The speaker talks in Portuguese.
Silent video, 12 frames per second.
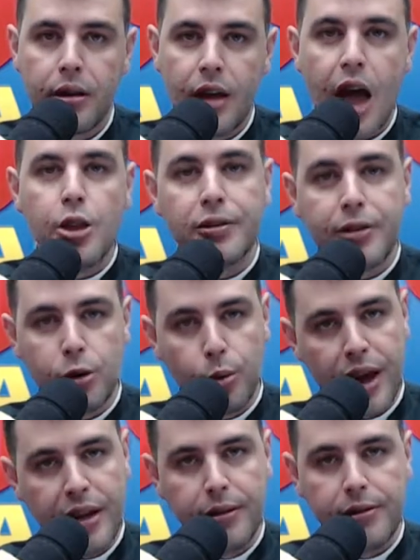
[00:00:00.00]
a nossa
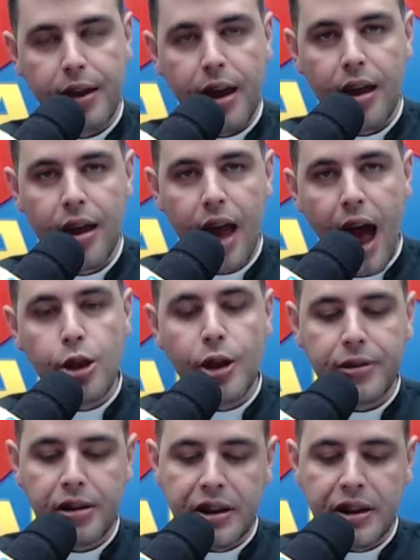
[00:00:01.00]
doença, a nossa